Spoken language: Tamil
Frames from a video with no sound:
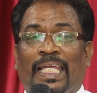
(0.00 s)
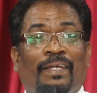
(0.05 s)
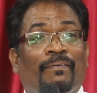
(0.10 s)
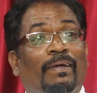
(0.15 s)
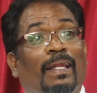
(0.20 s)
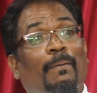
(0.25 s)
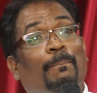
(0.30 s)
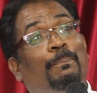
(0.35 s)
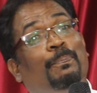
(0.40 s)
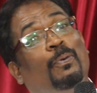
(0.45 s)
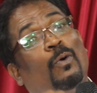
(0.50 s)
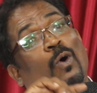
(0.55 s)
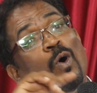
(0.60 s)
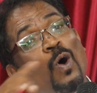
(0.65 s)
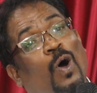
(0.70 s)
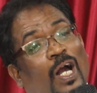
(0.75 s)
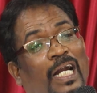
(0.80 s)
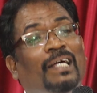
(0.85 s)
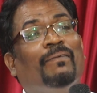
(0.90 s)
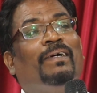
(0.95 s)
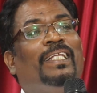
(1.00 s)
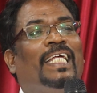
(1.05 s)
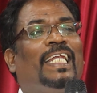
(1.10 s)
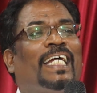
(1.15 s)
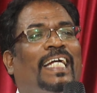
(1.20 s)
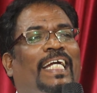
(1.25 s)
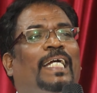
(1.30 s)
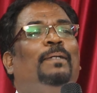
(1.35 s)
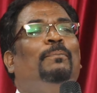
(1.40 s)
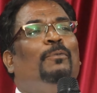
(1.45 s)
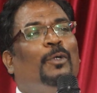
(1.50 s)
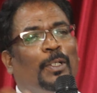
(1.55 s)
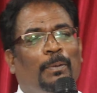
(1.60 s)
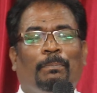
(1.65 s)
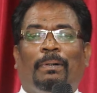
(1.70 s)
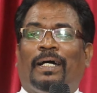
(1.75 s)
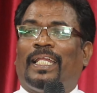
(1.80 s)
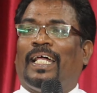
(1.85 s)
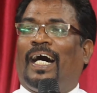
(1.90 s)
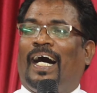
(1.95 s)
இவனை போடுவதற்கு
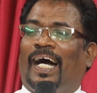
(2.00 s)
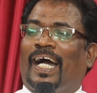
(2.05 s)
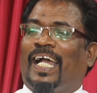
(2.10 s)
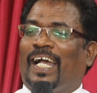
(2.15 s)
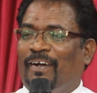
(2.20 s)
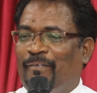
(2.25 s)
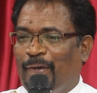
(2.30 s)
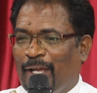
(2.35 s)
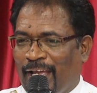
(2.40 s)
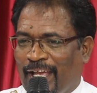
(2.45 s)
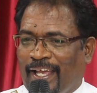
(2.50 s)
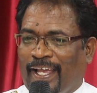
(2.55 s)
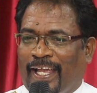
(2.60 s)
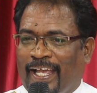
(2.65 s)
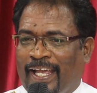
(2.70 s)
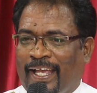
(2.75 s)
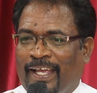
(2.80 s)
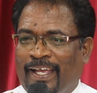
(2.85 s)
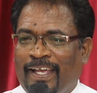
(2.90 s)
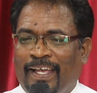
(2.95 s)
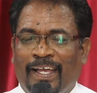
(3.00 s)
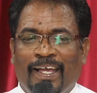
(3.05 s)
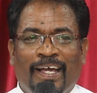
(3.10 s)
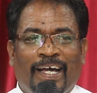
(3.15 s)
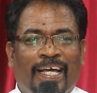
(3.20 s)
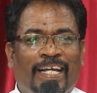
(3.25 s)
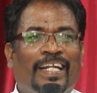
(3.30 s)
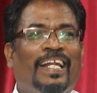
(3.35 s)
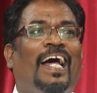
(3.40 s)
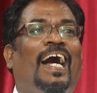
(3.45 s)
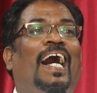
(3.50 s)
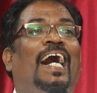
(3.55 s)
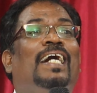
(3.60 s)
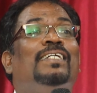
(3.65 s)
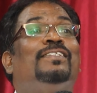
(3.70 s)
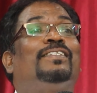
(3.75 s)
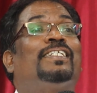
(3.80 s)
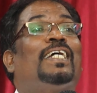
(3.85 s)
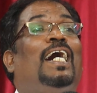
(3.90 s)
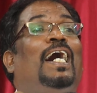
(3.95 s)
முன்பதாகவே
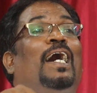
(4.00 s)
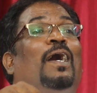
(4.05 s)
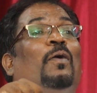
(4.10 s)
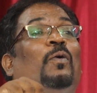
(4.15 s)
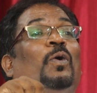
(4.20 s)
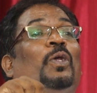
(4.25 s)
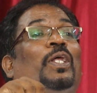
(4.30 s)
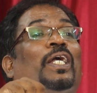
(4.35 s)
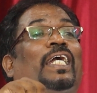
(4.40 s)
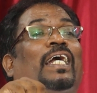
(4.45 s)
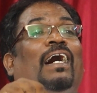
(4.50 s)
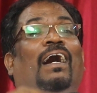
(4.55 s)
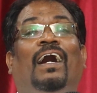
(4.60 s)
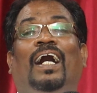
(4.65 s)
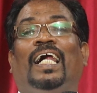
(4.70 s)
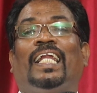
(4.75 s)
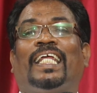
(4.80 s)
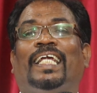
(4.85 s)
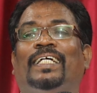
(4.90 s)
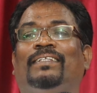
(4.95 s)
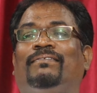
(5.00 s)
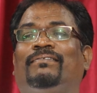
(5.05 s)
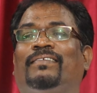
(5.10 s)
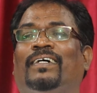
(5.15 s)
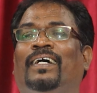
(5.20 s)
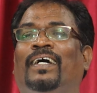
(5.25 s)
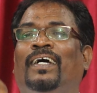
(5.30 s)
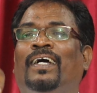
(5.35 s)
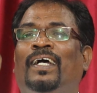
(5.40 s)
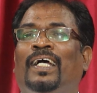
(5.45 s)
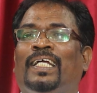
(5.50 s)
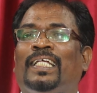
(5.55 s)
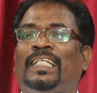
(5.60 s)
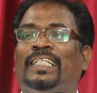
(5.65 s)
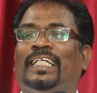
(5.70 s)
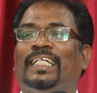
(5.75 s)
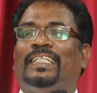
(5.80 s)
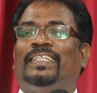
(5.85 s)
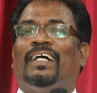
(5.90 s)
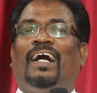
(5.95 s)
ராஜா ஒரு காரியத்தை
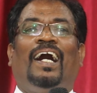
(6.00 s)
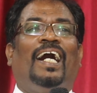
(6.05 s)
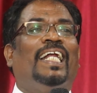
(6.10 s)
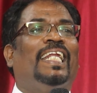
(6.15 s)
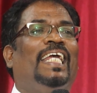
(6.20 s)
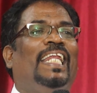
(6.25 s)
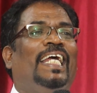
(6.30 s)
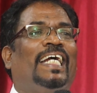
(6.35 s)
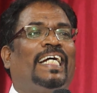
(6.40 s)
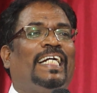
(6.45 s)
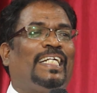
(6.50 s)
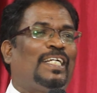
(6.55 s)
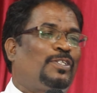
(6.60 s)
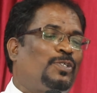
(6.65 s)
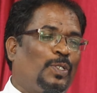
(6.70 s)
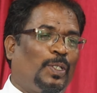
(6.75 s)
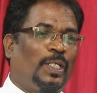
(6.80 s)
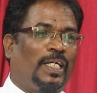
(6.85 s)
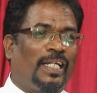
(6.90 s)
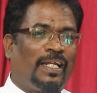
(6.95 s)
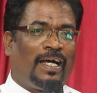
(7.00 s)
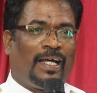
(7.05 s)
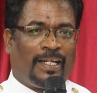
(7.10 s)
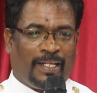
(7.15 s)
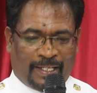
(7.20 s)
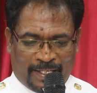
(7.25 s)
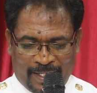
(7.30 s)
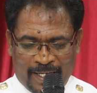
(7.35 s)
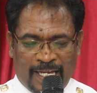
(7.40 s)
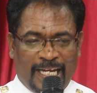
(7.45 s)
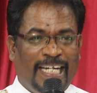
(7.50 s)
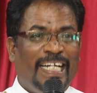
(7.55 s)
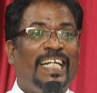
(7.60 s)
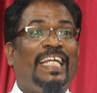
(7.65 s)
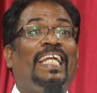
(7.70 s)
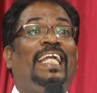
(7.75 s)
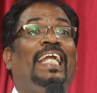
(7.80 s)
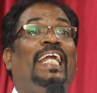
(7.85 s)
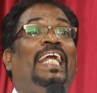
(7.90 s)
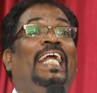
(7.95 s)
இந்த தானியில கிட்ட சொல்கிறாரு
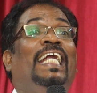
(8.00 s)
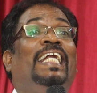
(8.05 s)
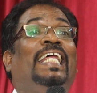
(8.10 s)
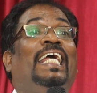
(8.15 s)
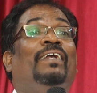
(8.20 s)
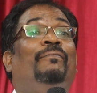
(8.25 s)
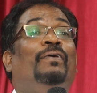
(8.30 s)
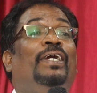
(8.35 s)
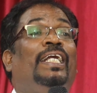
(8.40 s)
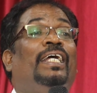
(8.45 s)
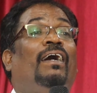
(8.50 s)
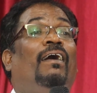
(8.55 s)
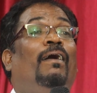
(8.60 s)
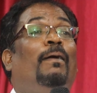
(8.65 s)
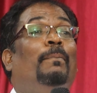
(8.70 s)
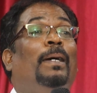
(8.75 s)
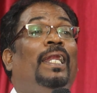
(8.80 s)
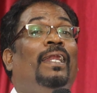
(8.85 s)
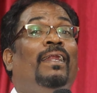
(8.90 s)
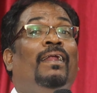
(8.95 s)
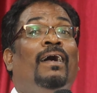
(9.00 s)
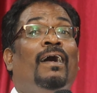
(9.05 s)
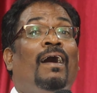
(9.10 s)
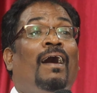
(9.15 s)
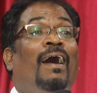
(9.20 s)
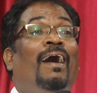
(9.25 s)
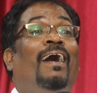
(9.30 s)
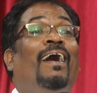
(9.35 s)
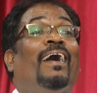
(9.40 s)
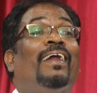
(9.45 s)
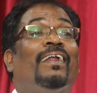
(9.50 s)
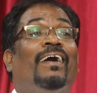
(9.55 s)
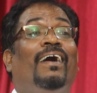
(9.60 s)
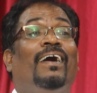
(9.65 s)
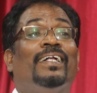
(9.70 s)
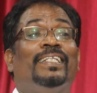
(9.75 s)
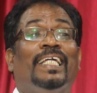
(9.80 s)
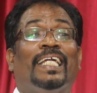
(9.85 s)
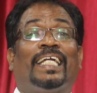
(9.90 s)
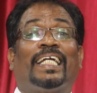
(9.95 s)
நீ இடைவிடாமல்
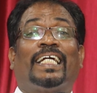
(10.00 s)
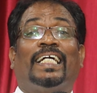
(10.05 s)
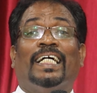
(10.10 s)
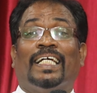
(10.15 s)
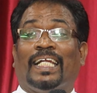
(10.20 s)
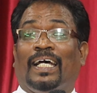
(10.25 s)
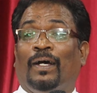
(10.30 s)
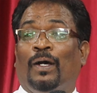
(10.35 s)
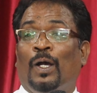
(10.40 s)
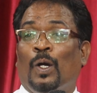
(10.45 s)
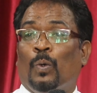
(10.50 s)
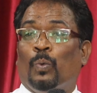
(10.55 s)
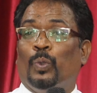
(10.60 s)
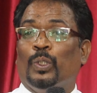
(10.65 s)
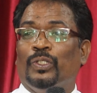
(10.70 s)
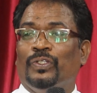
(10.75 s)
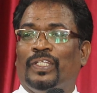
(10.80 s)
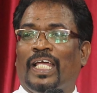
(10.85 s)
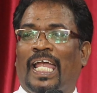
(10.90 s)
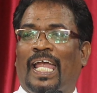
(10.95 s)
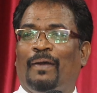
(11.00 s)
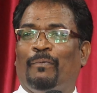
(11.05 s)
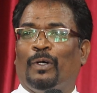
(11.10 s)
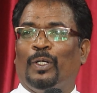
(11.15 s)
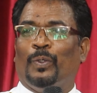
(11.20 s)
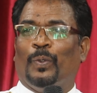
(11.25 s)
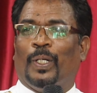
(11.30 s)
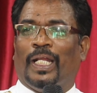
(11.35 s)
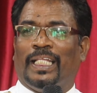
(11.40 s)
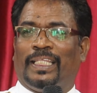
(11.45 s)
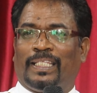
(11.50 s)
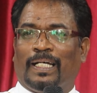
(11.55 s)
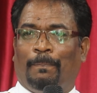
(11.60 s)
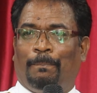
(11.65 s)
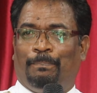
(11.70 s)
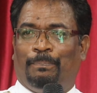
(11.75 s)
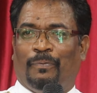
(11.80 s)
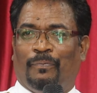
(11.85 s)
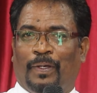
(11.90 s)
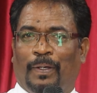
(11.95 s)
ஆராதிக்கிற உன் தேவன் உன்னை
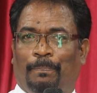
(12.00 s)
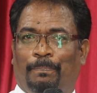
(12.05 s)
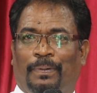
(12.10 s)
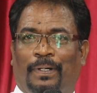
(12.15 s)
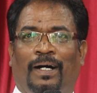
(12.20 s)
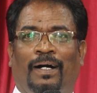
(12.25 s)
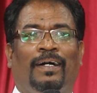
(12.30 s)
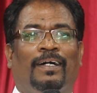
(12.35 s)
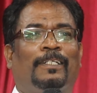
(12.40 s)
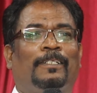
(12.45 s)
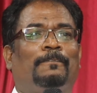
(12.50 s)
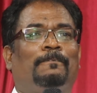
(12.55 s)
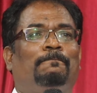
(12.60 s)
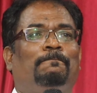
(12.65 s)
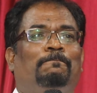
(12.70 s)
தப்பு வைப்பார்